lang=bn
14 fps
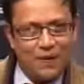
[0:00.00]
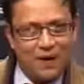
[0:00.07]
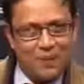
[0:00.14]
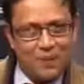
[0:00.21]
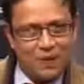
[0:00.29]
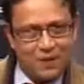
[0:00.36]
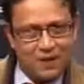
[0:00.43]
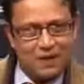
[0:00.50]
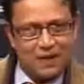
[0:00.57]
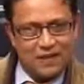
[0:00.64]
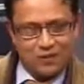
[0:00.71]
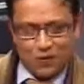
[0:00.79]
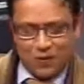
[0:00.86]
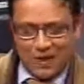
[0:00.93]
আপনি আমাকে
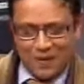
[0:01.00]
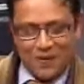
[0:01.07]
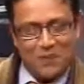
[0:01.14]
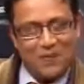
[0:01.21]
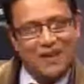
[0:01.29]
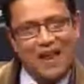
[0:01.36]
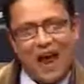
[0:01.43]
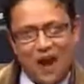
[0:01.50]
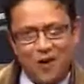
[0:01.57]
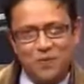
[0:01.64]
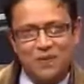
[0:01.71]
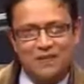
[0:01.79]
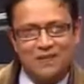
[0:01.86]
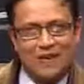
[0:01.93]
ট্যাক্স করেন আমি আপনাকে আরও
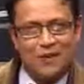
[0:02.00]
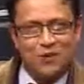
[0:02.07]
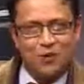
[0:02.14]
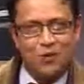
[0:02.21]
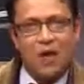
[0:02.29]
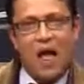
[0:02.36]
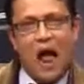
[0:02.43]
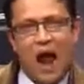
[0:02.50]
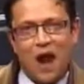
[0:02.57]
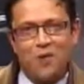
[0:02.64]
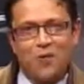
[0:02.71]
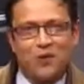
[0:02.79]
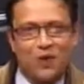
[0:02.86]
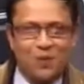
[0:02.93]
বিস্তারিত আরও
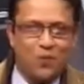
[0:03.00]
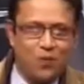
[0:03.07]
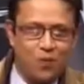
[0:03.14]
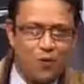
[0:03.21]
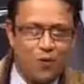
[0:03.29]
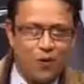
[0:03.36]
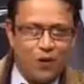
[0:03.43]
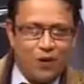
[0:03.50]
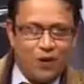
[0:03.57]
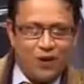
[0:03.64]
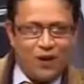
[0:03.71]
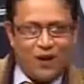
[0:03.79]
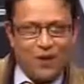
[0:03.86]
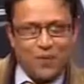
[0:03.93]
কথা বলবো
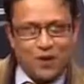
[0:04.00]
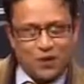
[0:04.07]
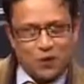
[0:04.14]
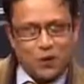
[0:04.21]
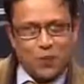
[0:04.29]
মানে শোর